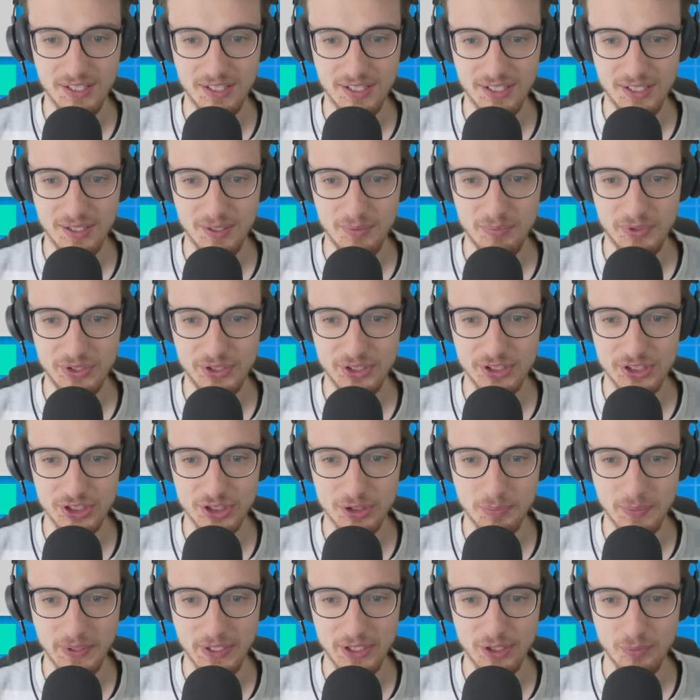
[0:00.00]
Äh, bin ich
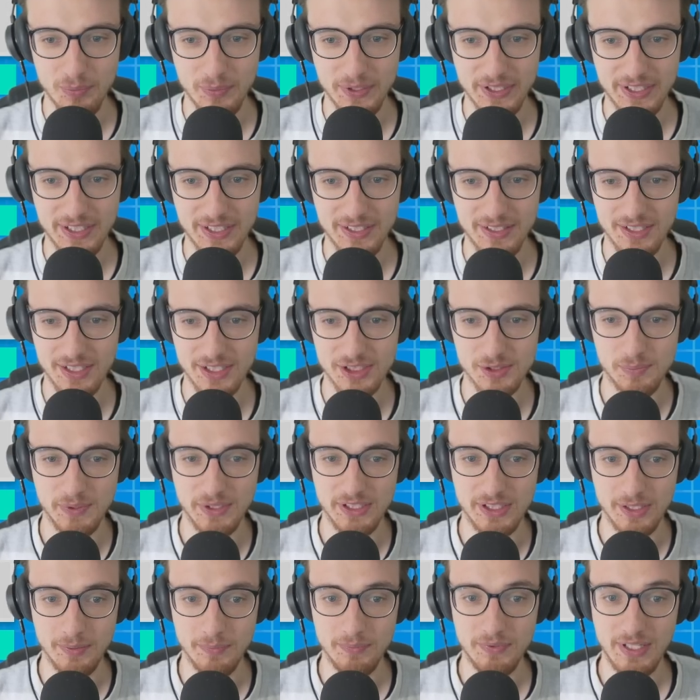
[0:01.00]
gespannt, ob mein Gegner das
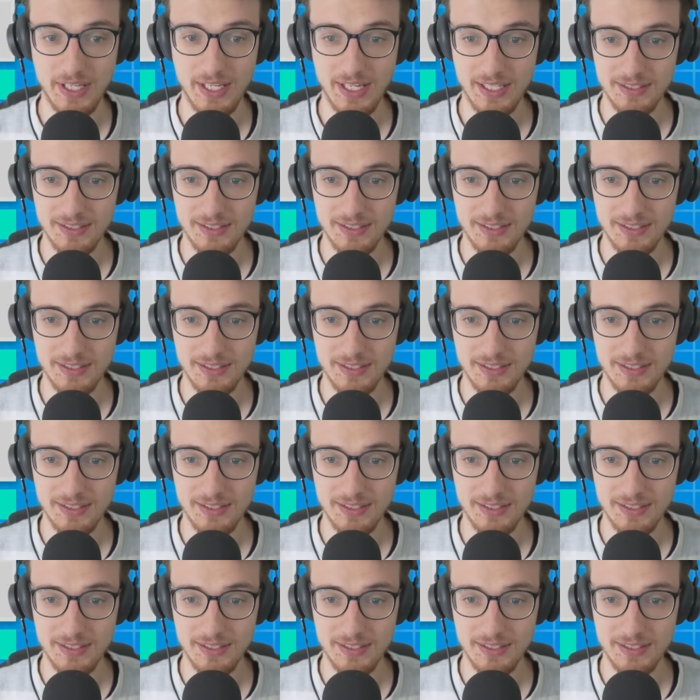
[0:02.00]
mitnimmt.